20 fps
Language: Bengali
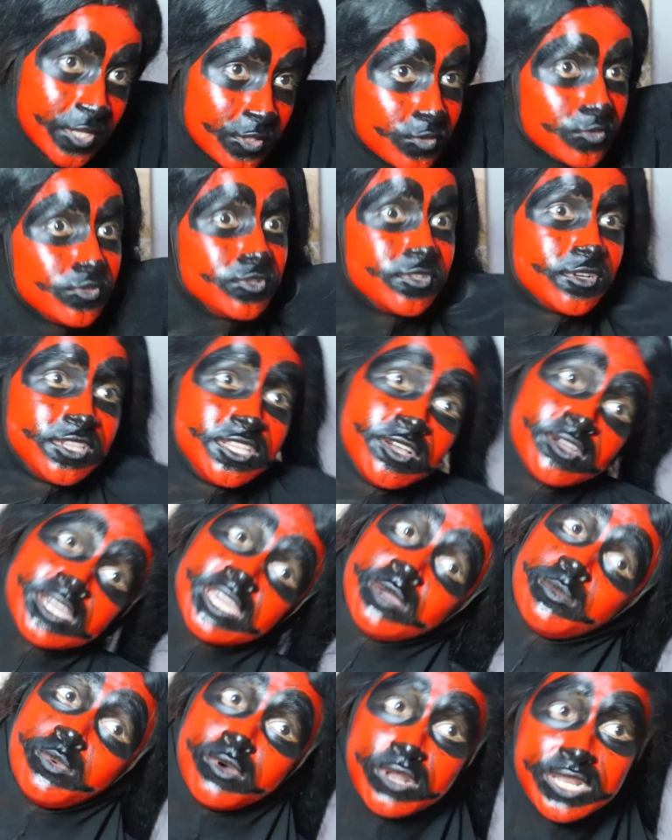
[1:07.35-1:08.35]
তুই যদি
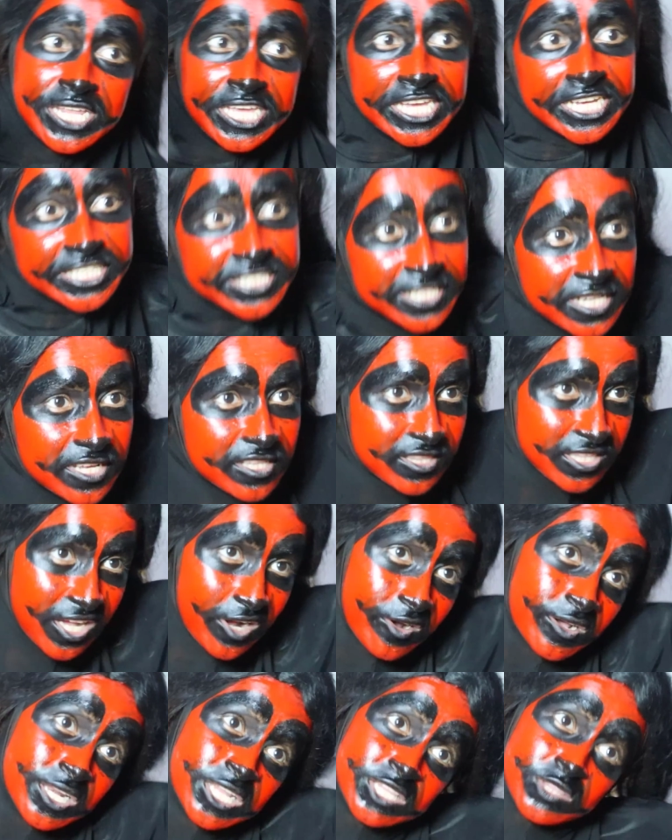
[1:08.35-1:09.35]
ওকে বলিস
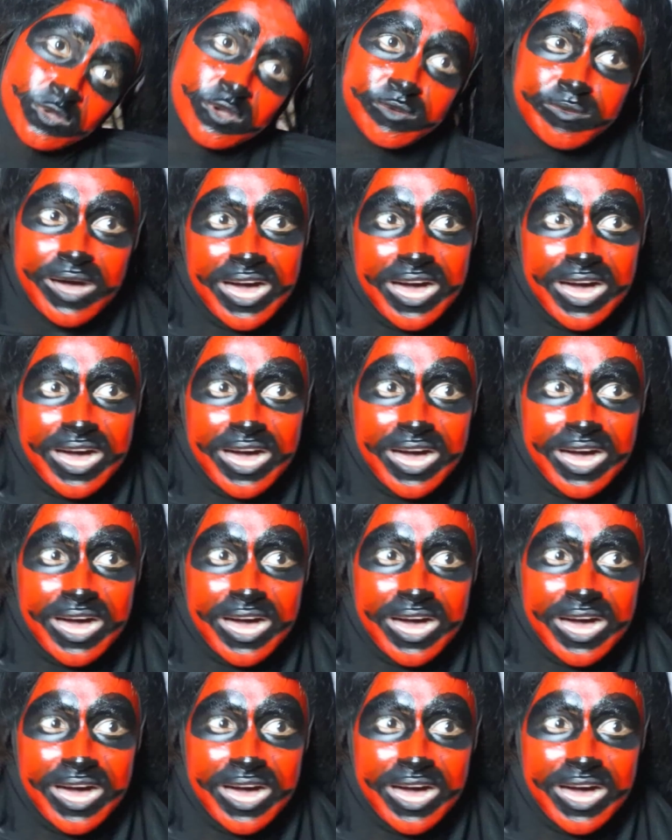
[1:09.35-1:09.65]
তাহলে তো